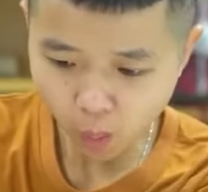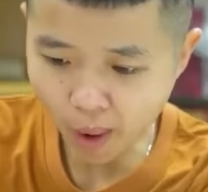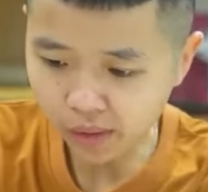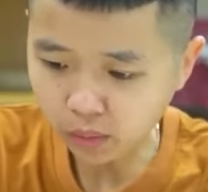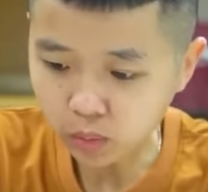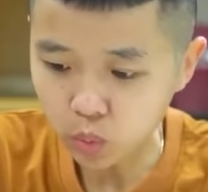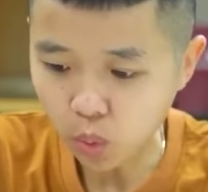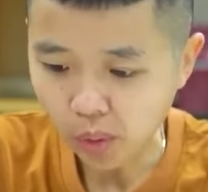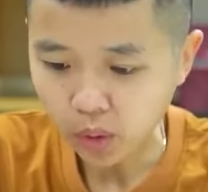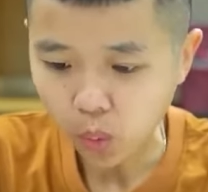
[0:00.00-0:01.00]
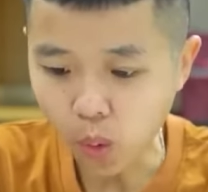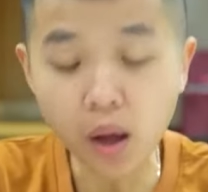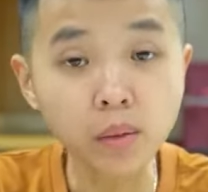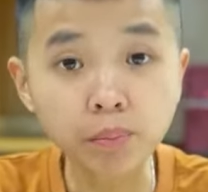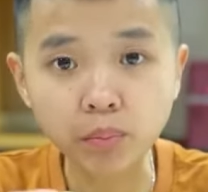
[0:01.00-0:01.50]
ố ủa
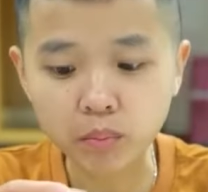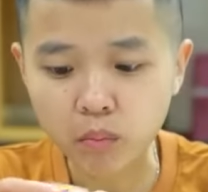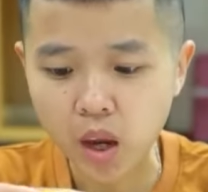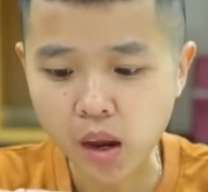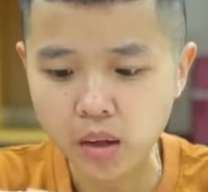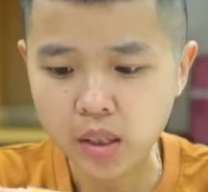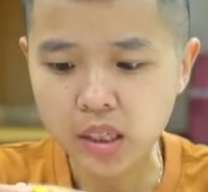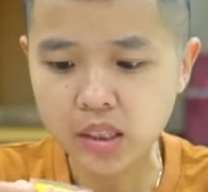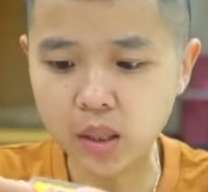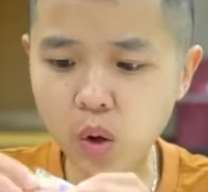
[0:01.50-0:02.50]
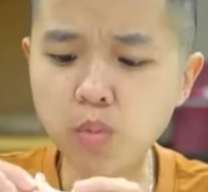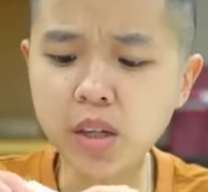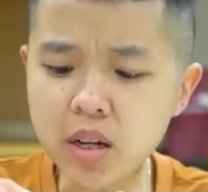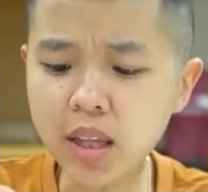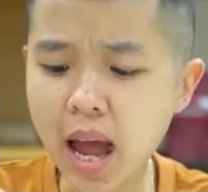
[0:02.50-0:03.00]
sao nó không
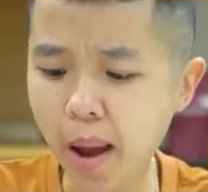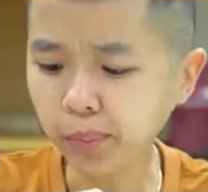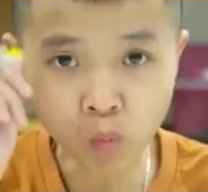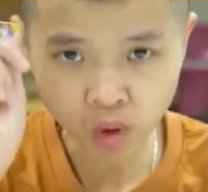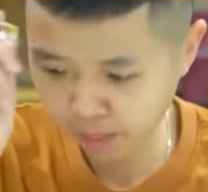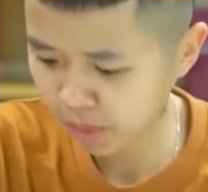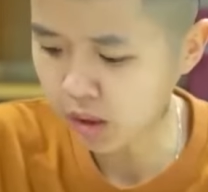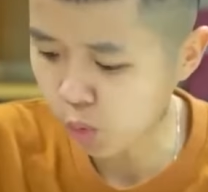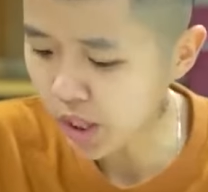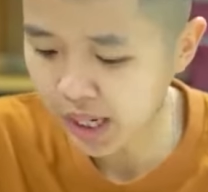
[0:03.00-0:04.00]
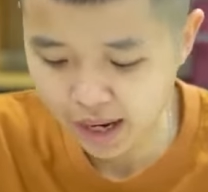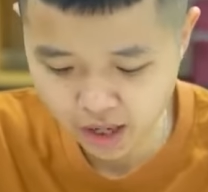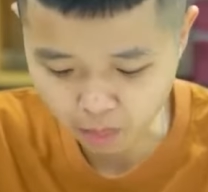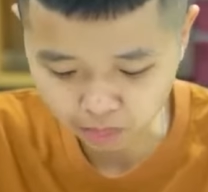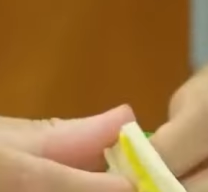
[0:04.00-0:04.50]
dính được ta để mình thử một hình khác nhá.